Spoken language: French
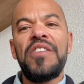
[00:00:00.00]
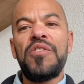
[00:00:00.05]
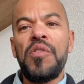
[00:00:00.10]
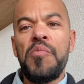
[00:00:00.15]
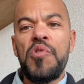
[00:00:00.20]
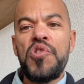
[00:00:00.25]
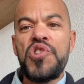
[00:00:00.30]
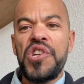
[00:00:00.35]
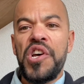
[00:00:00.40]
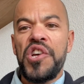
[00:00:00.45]
de
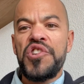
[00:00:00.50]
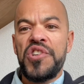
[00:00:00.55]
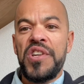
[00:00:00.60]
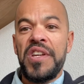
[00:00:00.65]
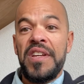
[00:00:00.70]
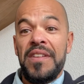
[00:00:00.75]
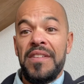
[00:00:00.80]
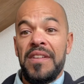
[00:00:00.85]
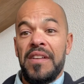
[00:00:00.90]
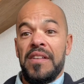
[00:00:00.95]
me
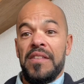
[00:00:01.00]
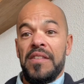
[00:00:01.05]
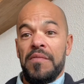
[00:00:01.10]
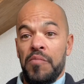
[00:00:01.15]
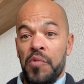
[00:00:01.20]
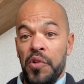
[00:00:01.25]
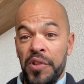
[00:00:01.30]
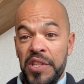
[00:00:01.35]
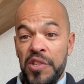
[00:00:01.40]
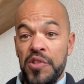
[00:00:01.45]
changer,
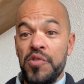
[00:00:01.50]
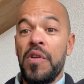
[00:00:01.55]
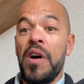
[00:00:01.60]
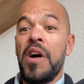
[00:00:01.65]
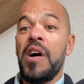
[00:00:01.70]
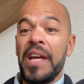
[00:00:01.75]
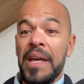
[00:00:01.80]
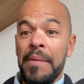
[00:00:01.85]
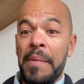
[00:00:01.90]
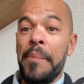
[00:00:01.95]
mon
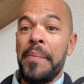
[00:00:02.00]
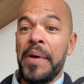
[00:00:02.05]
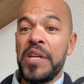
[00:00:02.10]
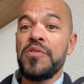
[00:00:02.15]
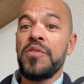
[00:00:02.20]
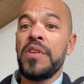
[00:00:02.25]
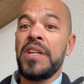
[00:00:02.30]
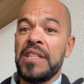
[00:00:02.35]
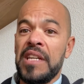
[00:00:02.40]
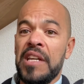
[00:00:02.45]
histoire et ma
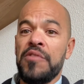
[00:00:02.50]
personnalité.